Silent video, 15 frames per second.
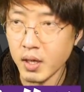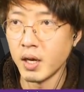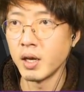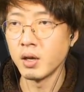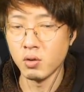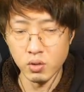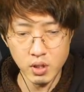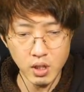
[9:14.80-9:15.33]

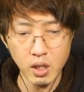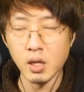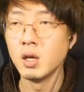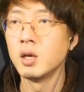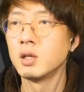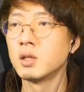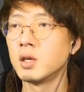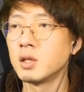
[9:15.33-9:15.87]
はい、これで
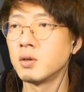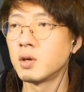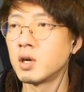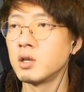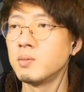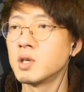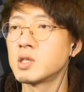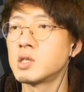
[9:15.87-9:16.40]
大体わ
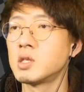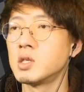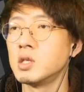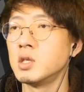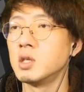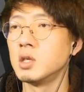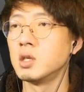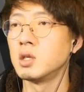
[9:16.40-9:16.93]
かりま
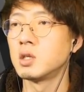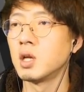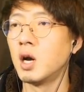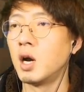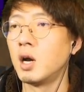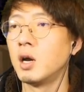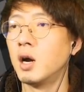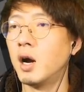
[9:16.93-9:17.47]
し
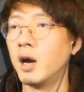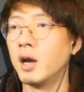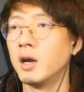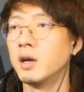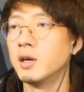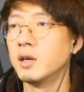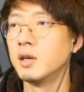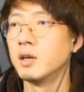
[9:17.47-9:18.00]
た。はい。
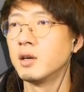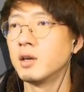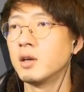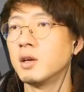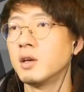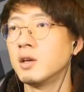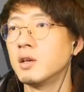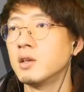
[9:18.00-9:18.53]

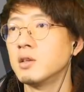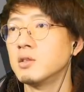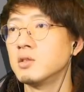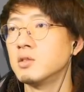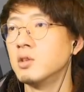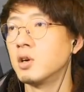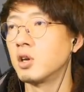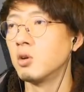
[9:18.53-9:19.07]

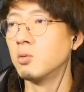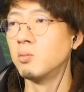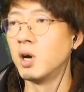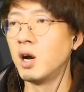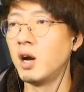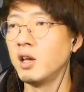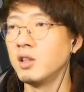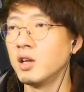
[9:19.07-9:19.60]
つなげ、お
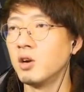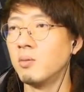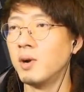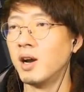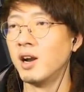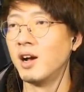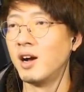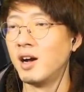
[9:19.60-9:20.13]
前入んなよ、お
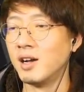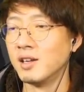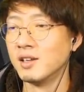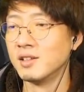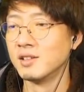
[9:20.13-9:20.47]
前ら。